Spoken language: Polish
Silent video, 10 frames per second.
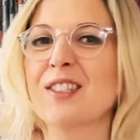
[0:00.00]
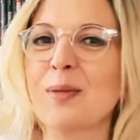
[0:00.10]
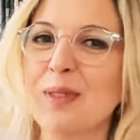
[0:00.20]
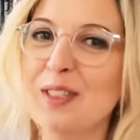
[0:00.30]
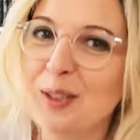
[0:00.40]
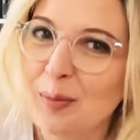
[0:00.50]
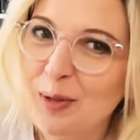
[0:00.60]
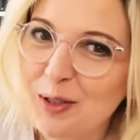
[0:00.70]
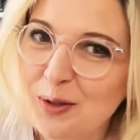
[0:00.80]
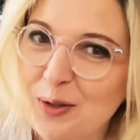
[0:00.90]
Czy to będzie
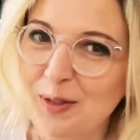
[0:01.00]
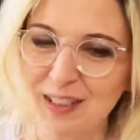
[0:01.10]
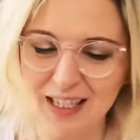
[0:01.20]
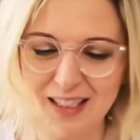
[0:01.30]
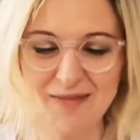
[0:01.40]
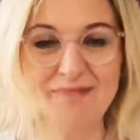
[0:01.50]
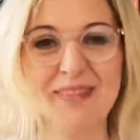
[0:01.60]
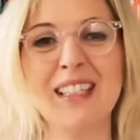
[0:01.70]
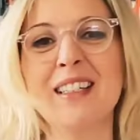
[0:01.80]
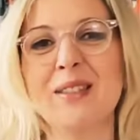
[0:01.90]
dobry książkowy dzień?
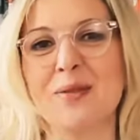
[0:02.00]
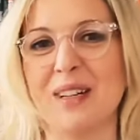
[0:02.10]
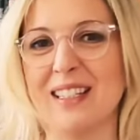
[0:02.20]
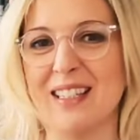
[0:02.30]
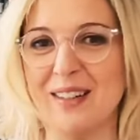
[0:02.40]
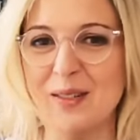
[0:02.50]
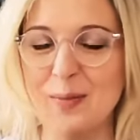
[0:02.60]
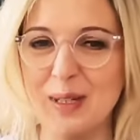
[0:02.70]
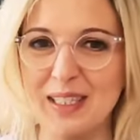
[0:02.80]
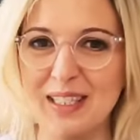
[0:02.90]
Słuchajcie,
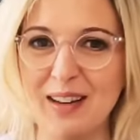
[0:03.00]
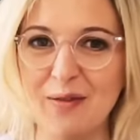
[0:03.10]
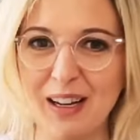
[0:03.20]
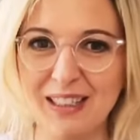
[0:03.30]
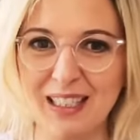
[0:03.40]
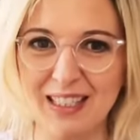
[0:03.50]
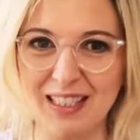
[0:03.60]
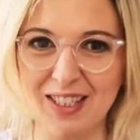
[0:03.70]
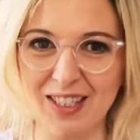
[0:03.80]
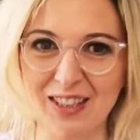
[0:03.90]
on będzie
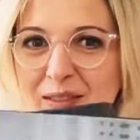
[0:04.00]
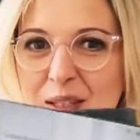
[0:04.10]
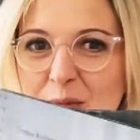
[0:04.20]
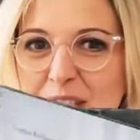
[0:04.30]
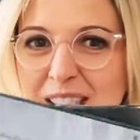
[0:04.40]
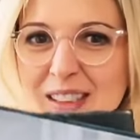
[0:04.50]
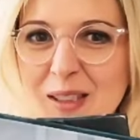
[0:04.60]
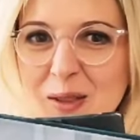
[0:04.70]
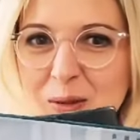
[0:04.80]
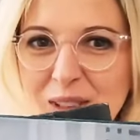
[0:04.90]
fantastyczny. Wiem, że ten
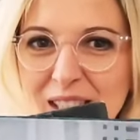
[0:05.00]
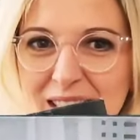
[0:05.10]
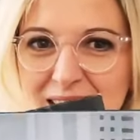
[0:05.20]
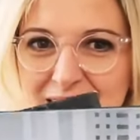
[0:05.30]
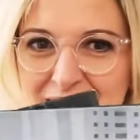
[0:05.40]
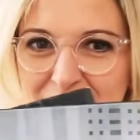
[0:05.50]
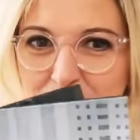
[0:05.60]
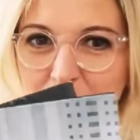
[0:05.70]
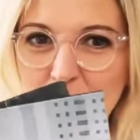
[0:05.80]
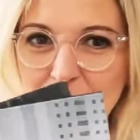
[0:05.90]
tytuł jest e,
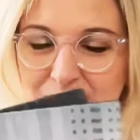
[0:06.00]
mało